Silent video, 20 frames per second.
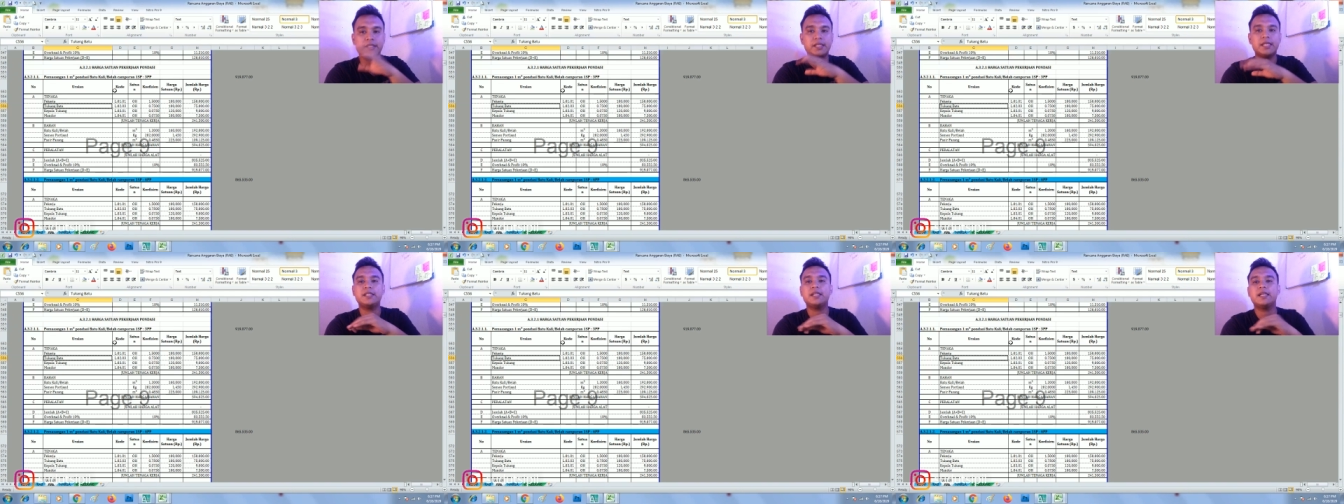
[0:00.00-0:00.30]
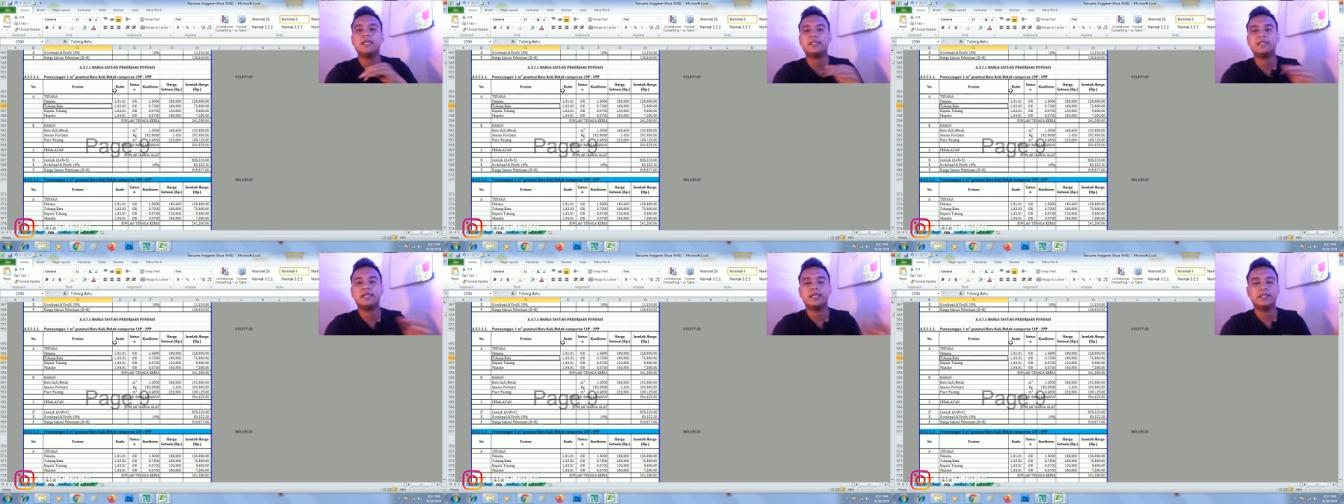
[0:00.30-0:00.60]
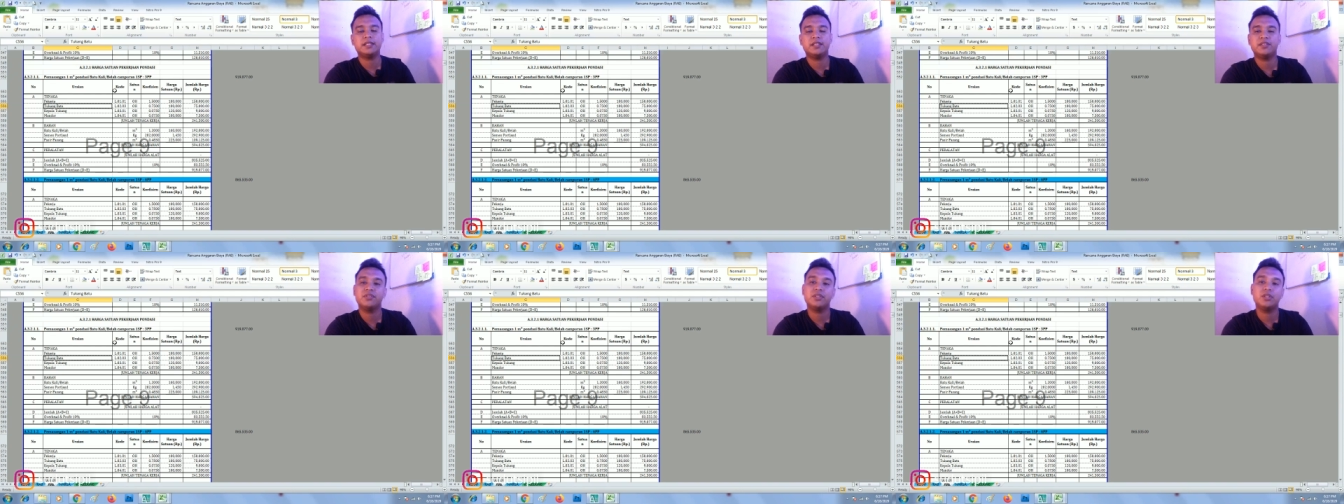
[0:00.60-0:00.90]
saya
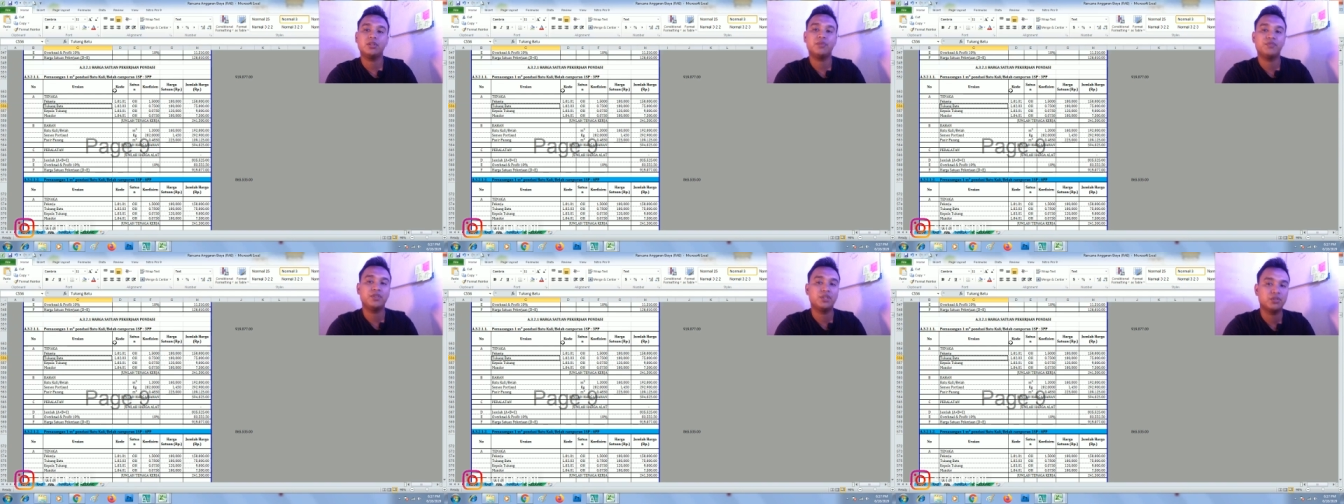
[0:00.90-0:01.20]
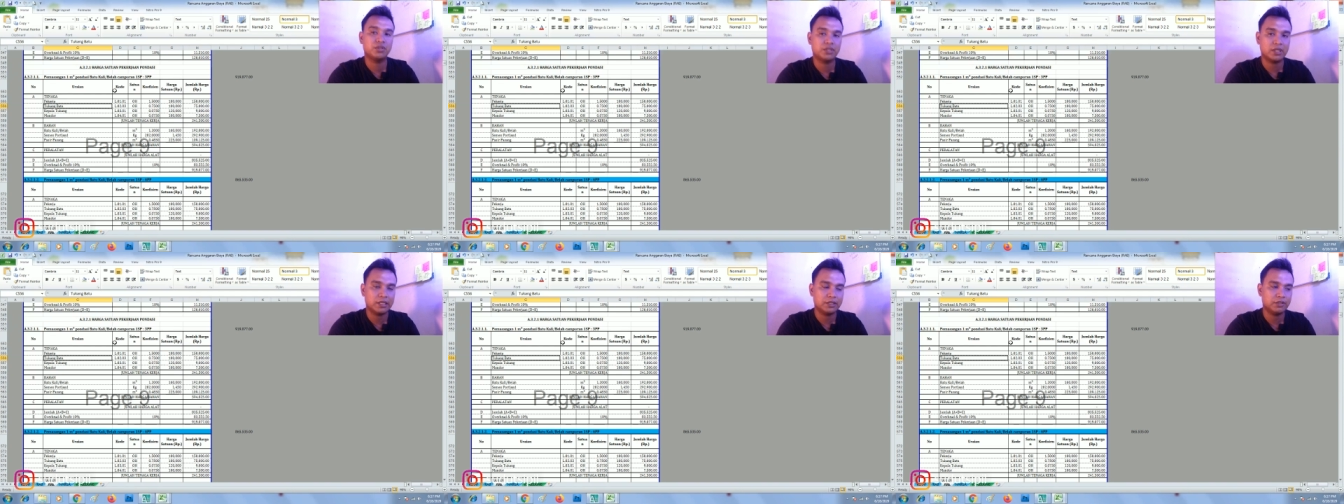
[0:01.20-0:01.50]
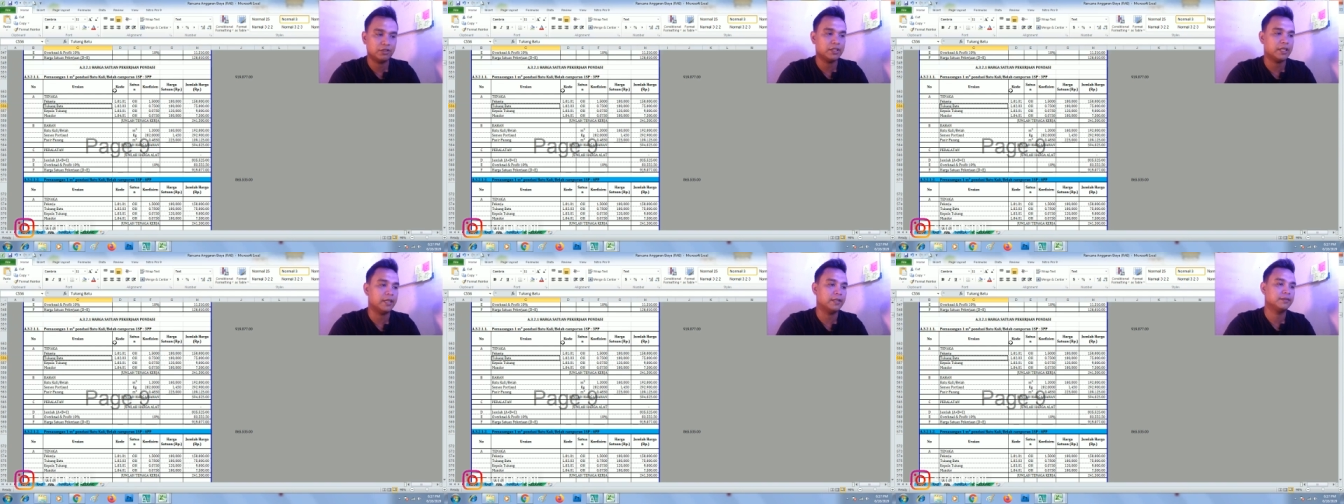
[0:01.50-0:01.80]
jelaskan di video-video
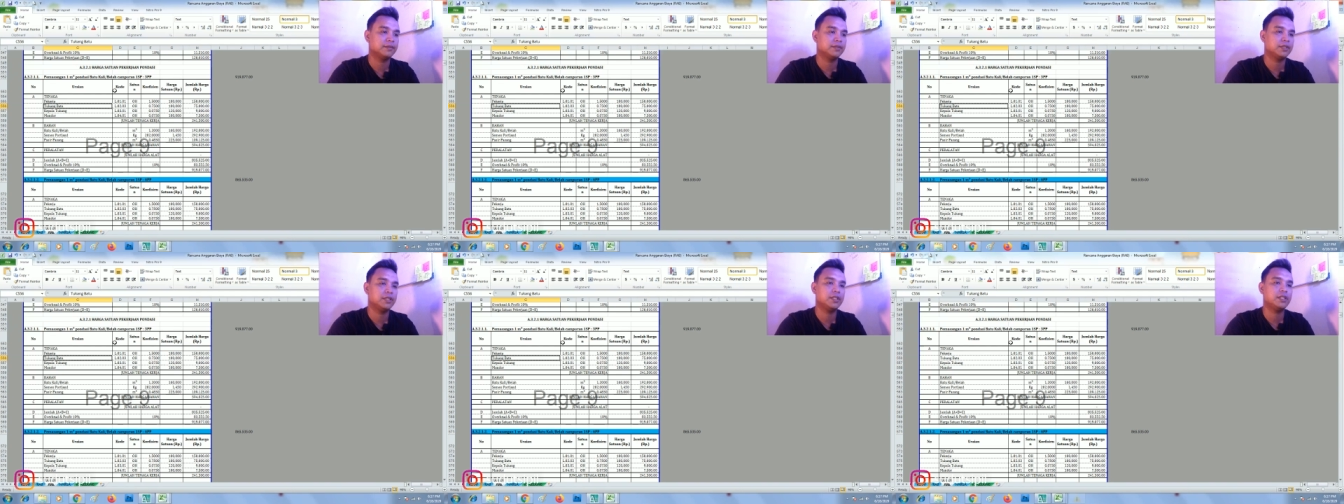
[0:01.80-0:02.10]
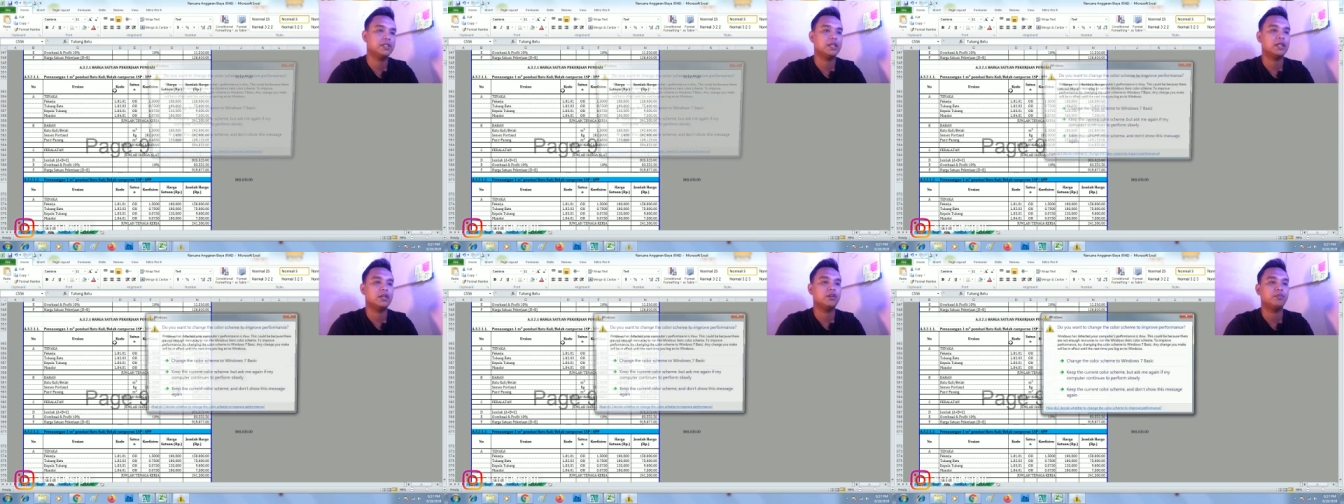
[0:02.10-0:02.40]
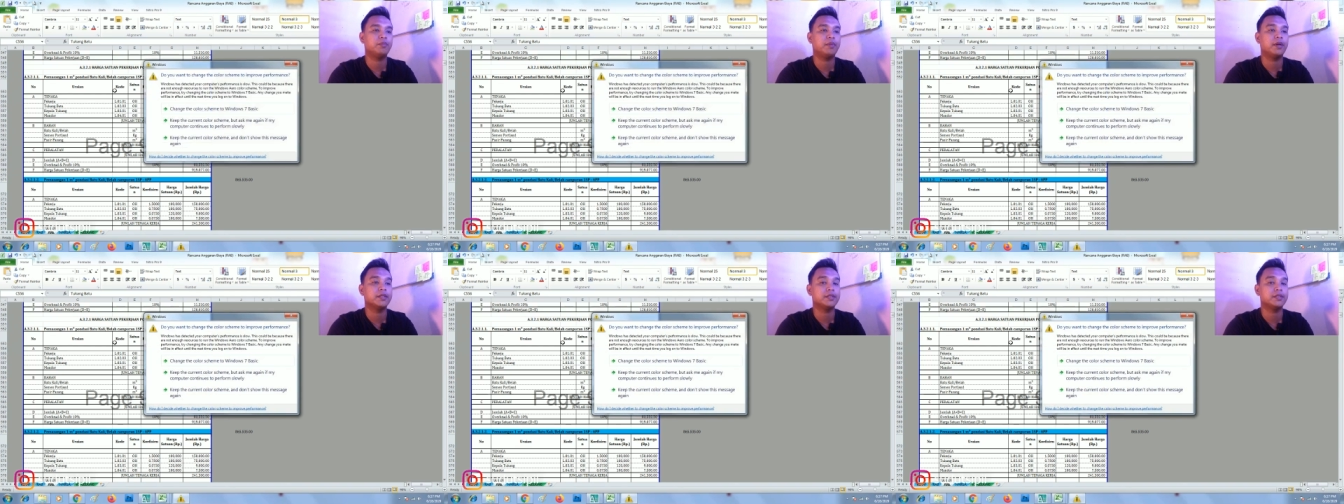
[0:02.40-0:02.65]
selanjutnya. Jadi jangan lupa